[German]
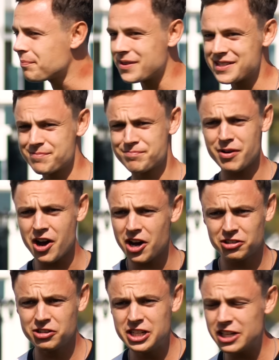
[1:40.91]
ein
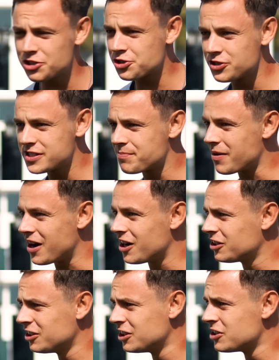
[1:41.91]
paar Liegestütze, ein
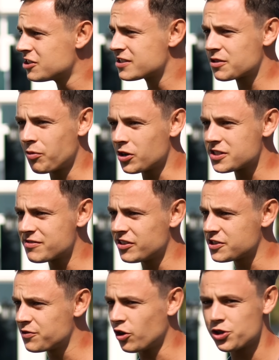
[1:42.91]
paar Squats, wenn
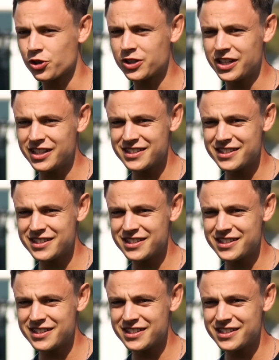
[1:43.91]
das für euch okay